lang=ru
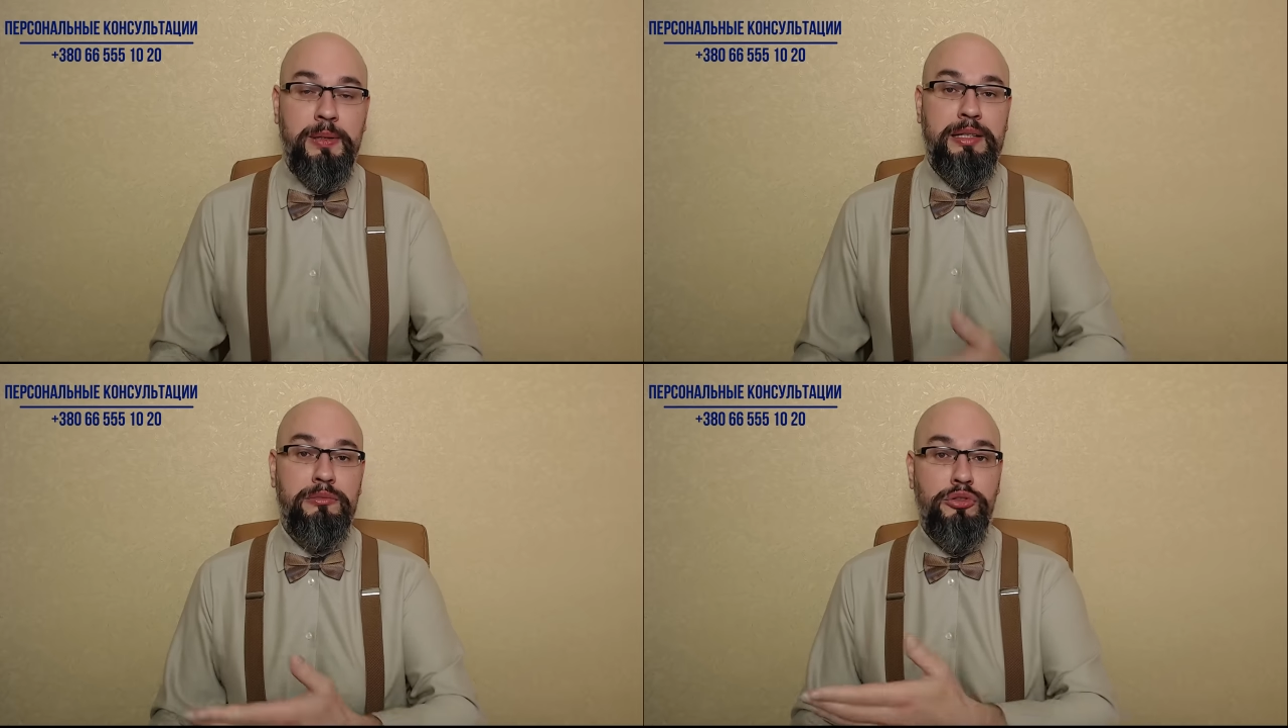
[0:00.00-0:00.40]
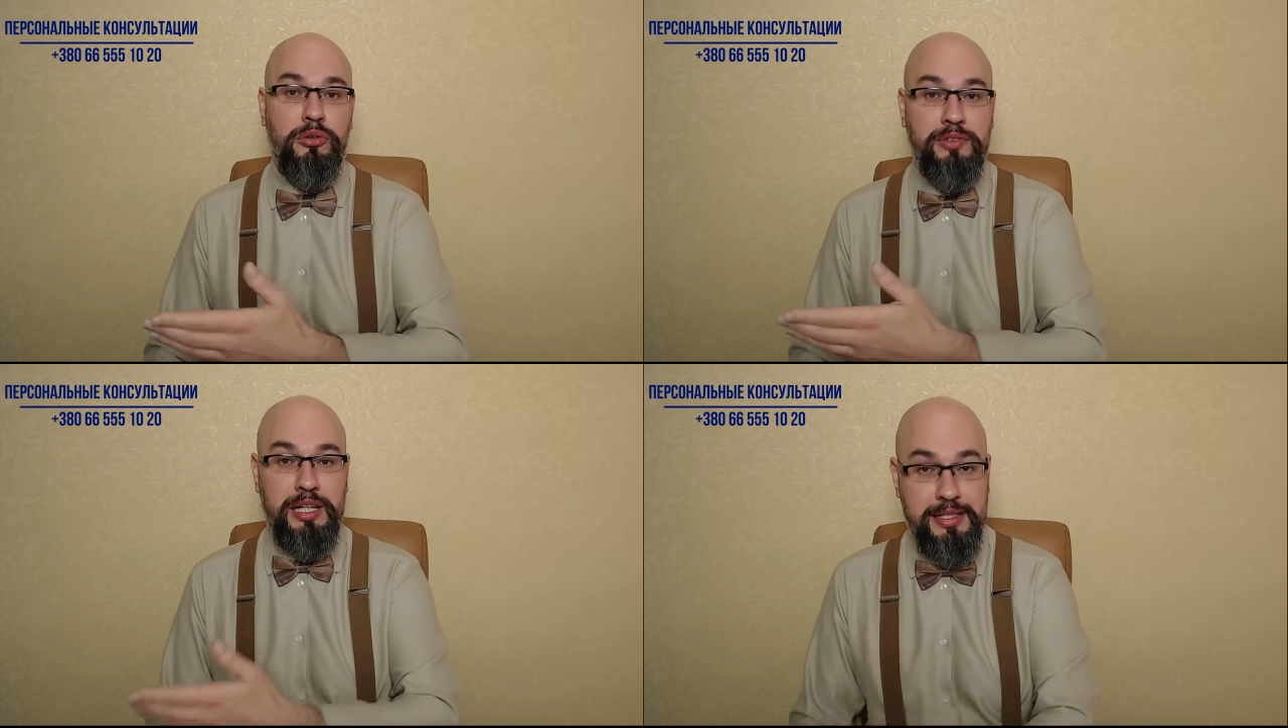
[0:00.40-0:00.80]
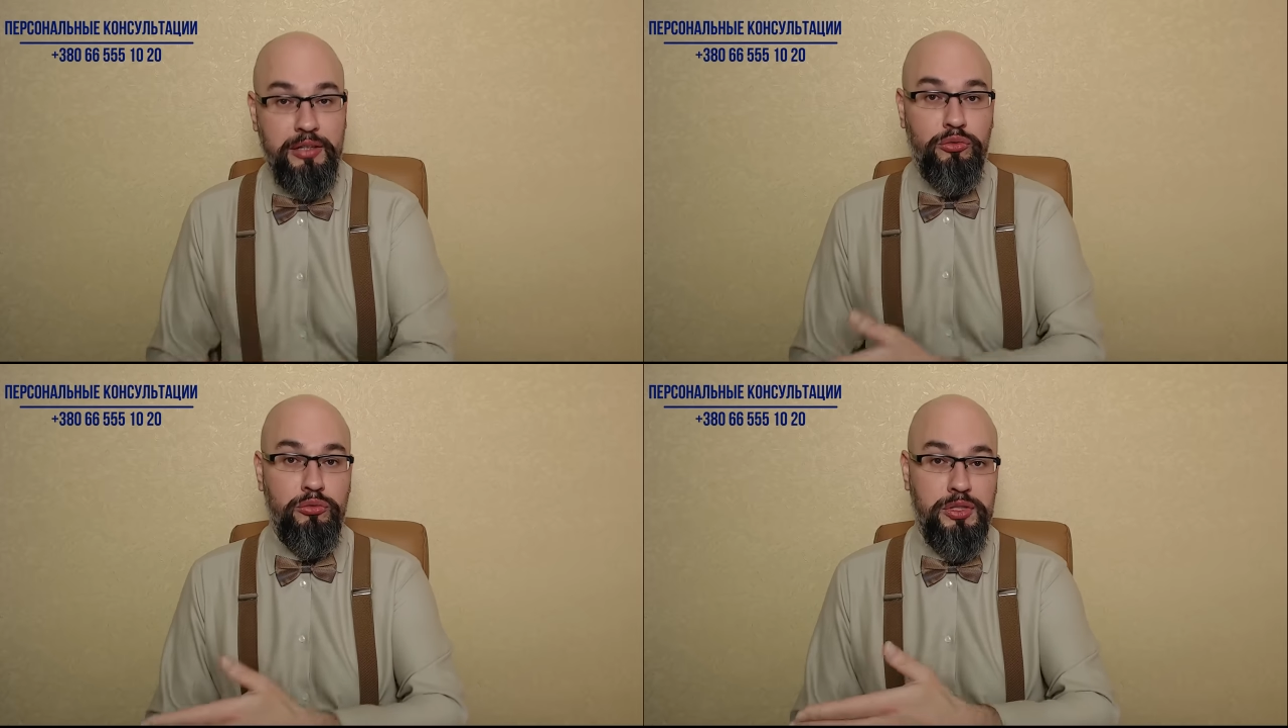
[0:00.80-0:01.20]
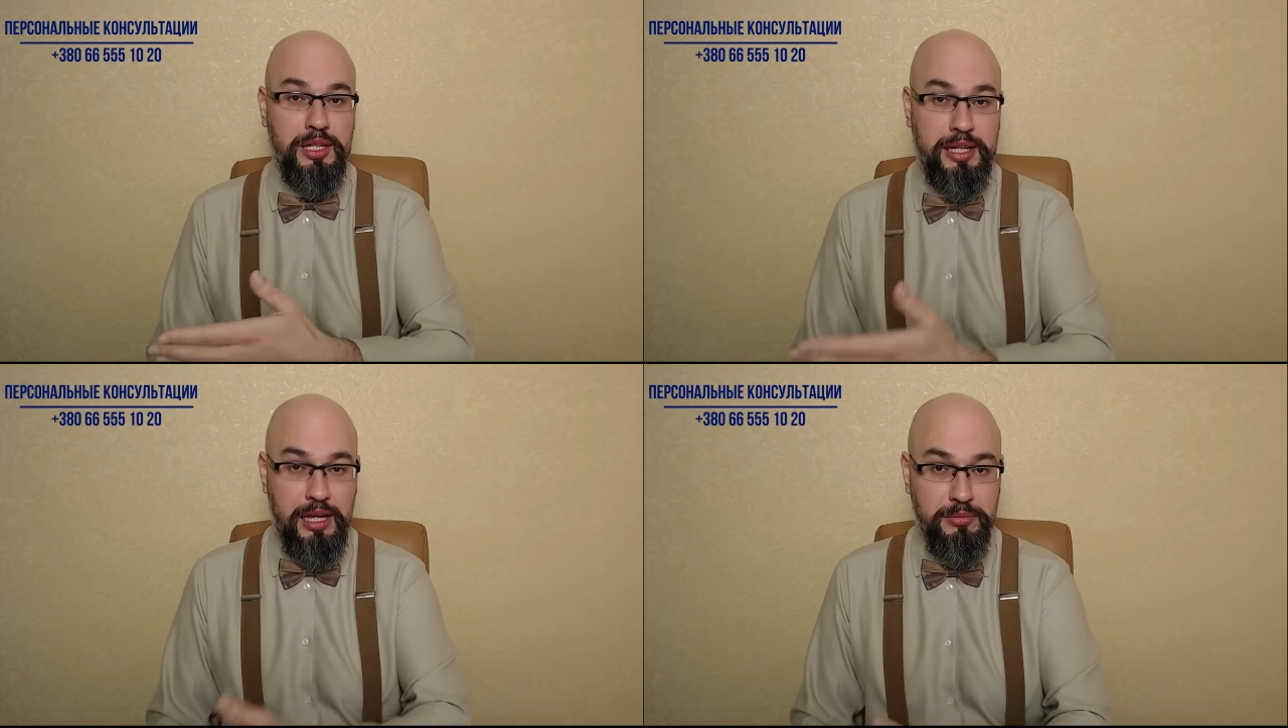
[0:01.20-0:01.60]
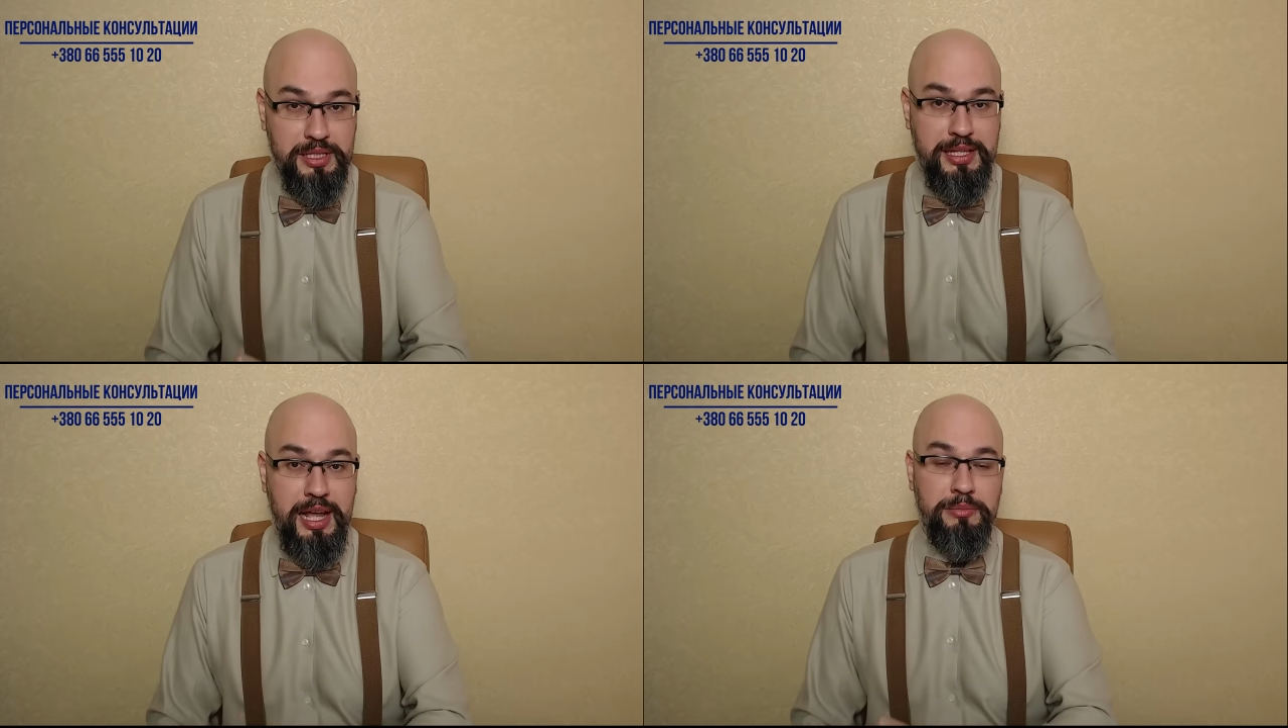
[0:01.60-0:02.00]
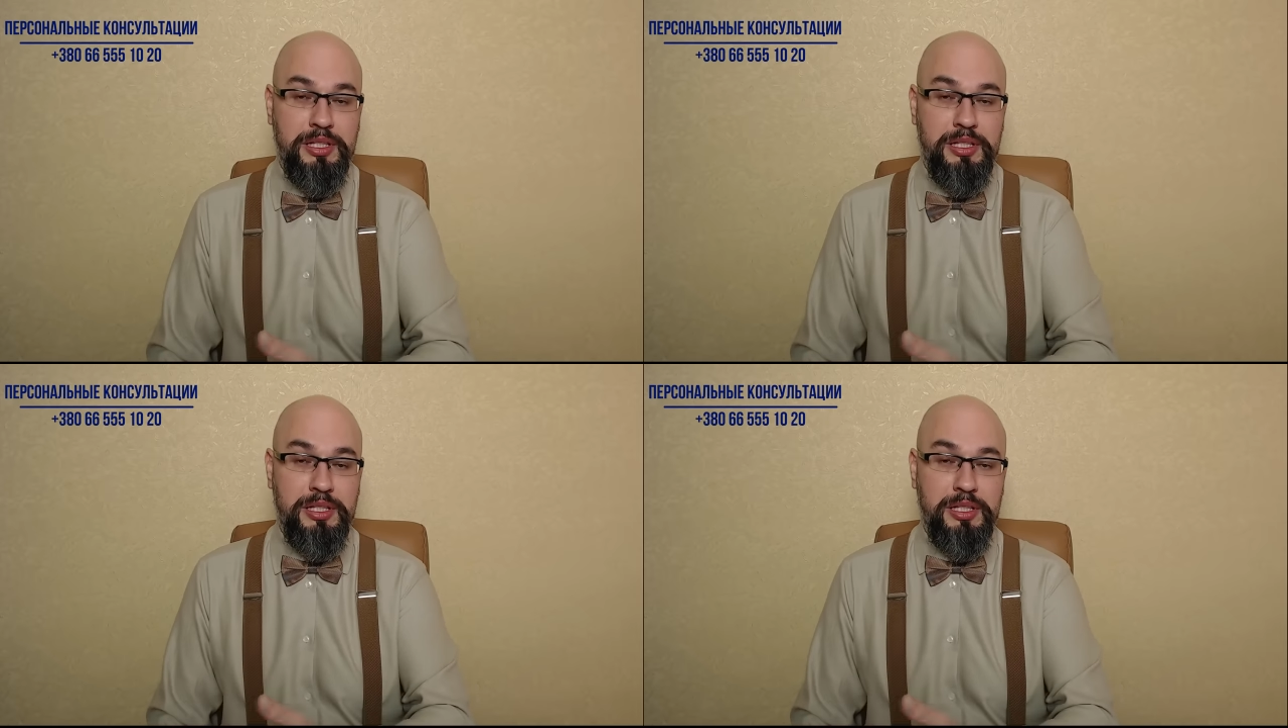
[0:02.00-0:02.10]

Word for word: Потому что в Конституции, как мы знаем,